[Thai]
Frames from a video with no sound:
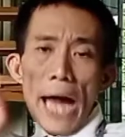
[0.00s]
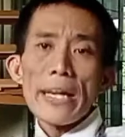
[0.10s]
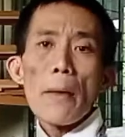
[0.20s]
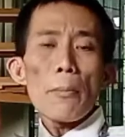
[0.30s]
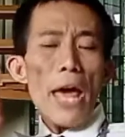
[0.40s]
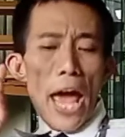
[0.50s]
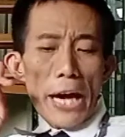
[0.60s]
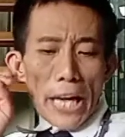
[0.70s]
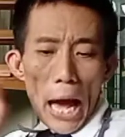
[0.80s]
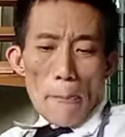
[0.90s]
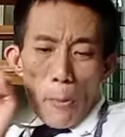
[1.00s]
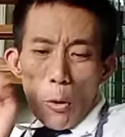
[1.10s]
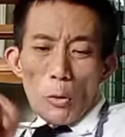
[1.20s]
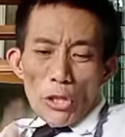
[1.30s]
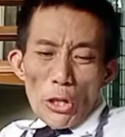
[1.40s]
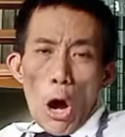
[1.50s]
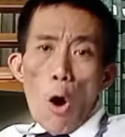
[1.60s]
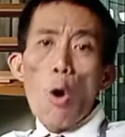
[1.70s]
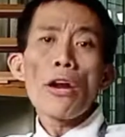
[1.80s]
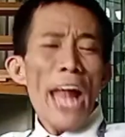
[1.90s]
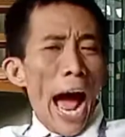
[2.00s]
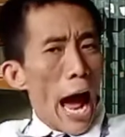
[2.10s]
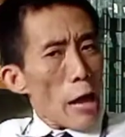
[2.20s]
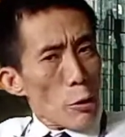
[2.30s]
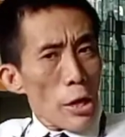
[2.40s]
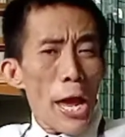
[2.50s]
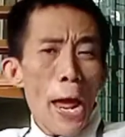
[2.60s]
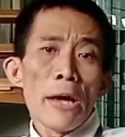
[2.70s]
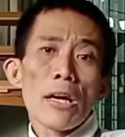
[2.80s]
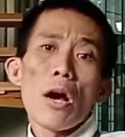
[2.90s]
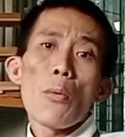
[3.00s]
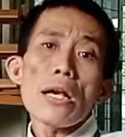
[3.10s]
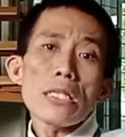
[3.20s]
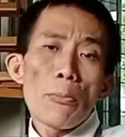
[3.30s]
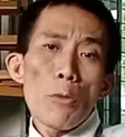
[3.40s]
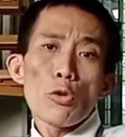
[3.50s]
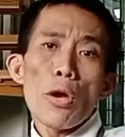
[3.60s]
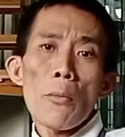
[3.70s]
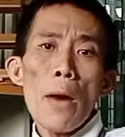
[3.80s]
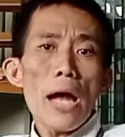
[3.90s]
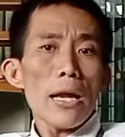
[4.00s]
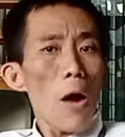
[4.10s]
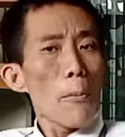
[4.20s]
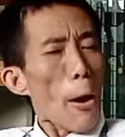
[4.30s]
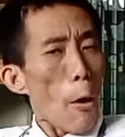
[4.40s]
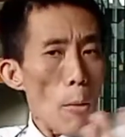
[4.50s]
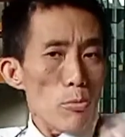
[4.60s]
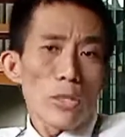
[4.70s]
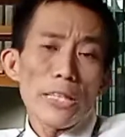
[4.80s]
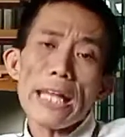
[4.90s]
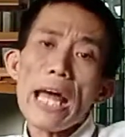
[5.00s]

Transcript: อันดับแรกนะครับคุณจะต้องค้นหาตัวเองหรือว่าสำรวจตัวเองว่าเรามีความสนใจ